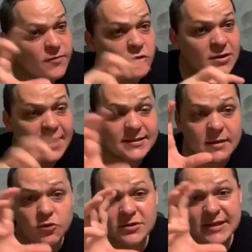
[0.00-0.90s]
y
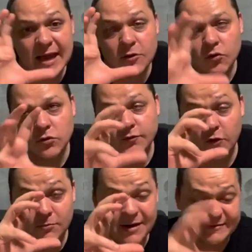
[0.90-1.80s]
fortalecemos salud,
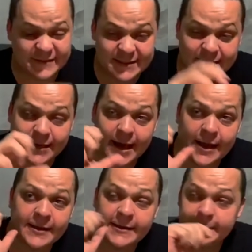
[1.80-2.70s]
forma física,